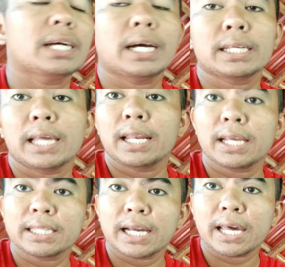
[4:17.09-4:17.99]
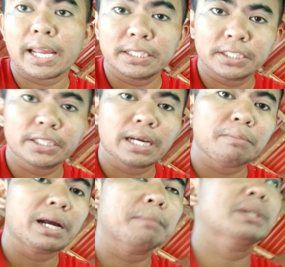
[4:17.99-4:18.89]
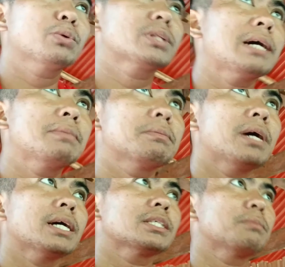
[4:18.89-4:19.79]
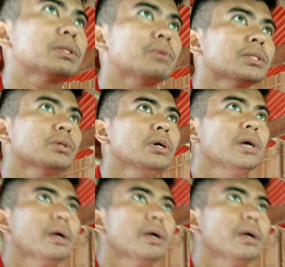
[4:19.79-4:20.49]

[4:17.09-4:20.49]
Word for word: uh, dahil nga naka-range yung mga manok namin, mga kasumanwa, no?